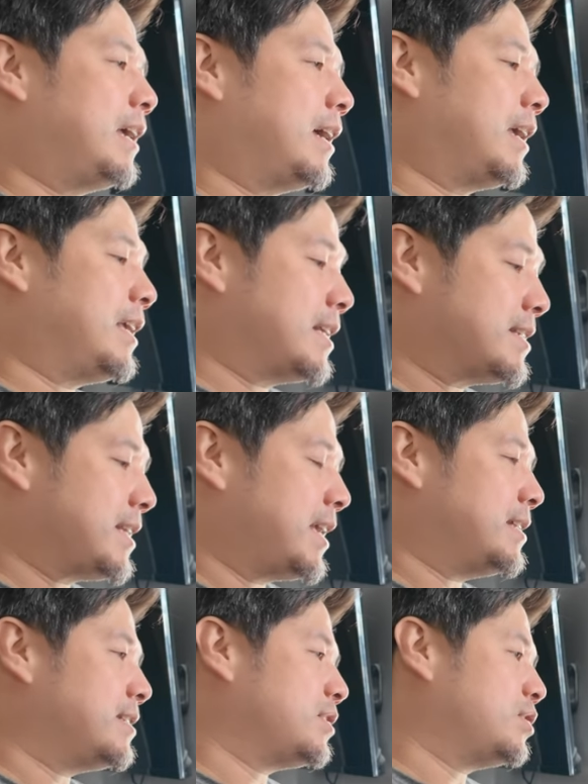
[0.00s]
uh, in a
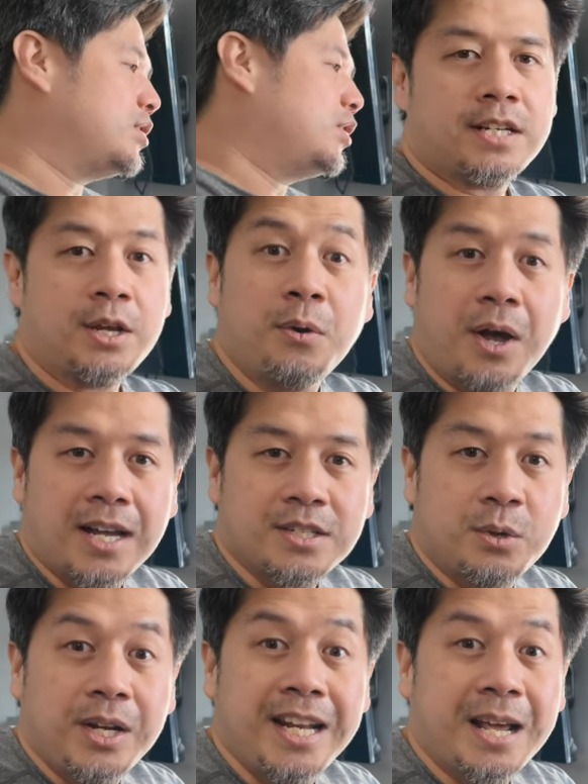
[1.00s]
sense, siya yung
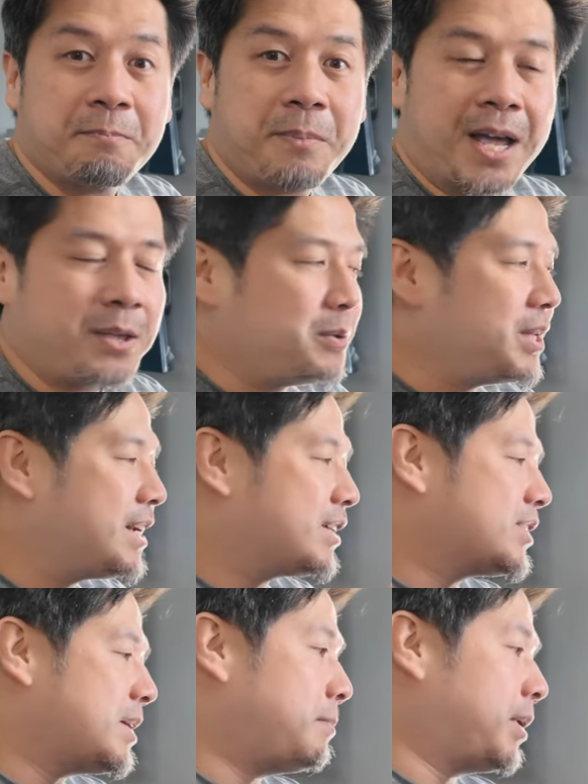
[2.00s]
actually
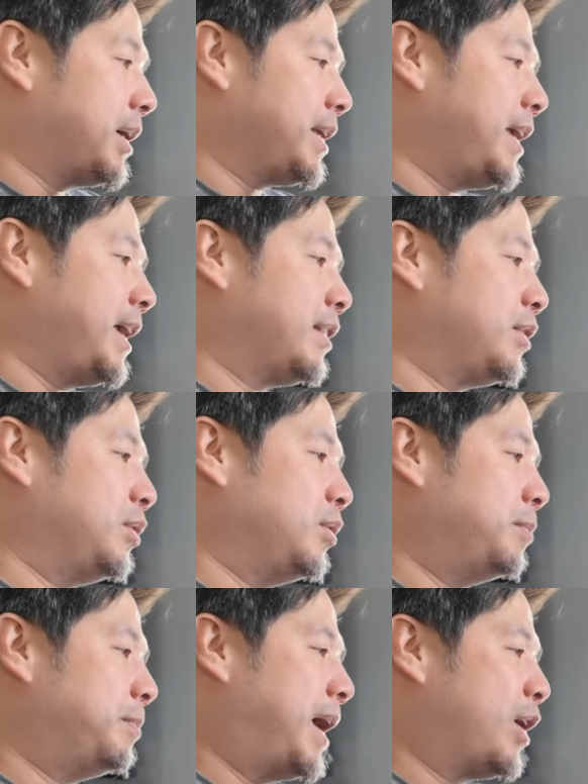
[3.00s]
nag-pioneer sa market,
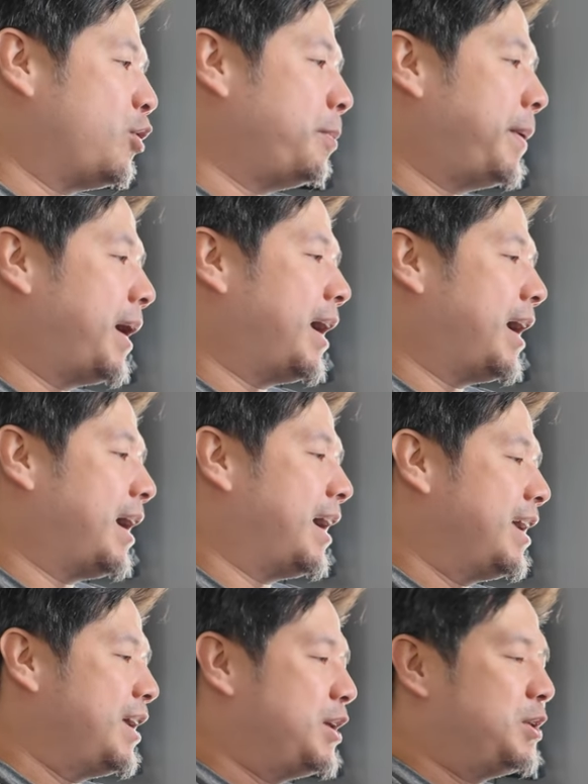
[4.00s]
no? Bago
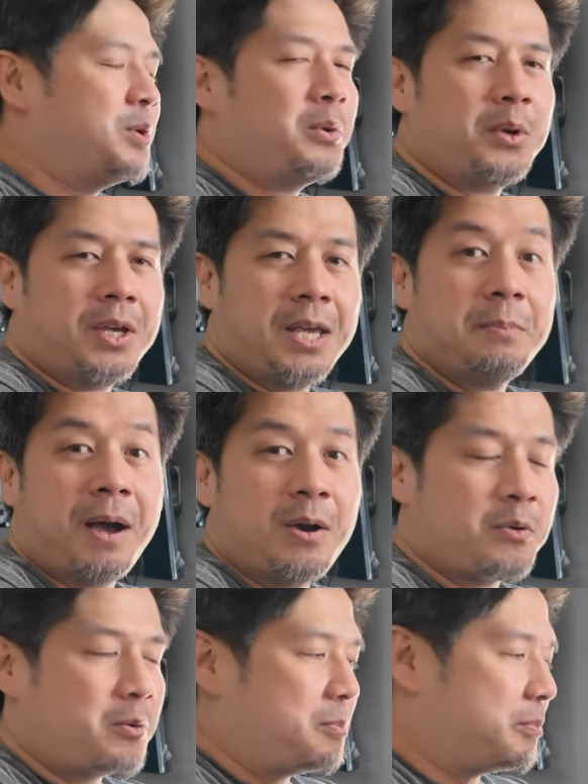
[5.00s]
pa yung
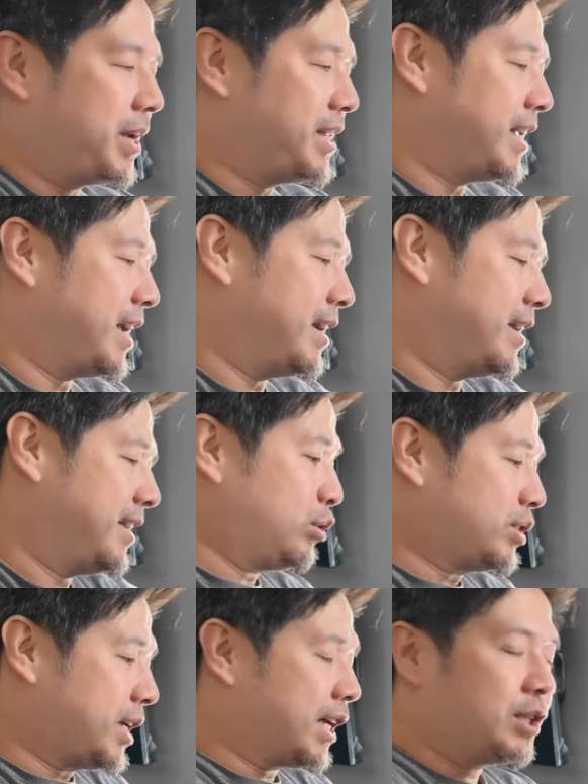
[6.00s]
ibang kumpanya
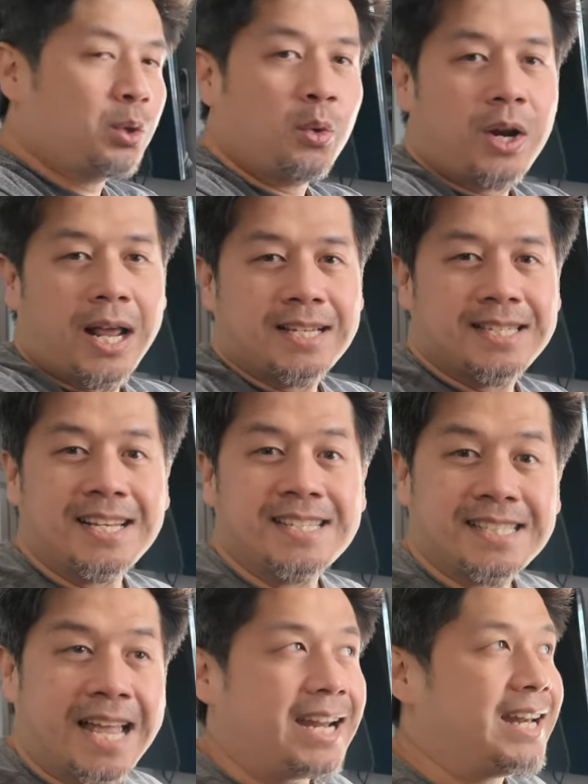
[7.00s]
dito sa gantong klaseng
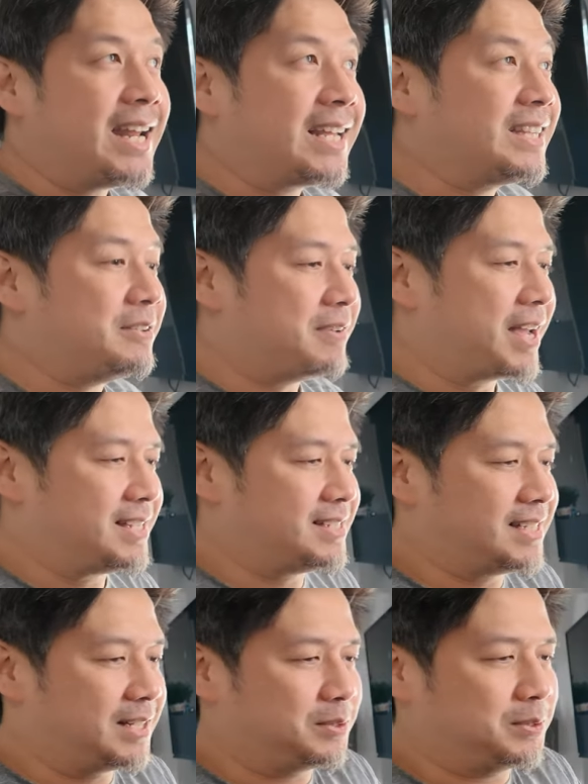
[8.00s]
style ng device na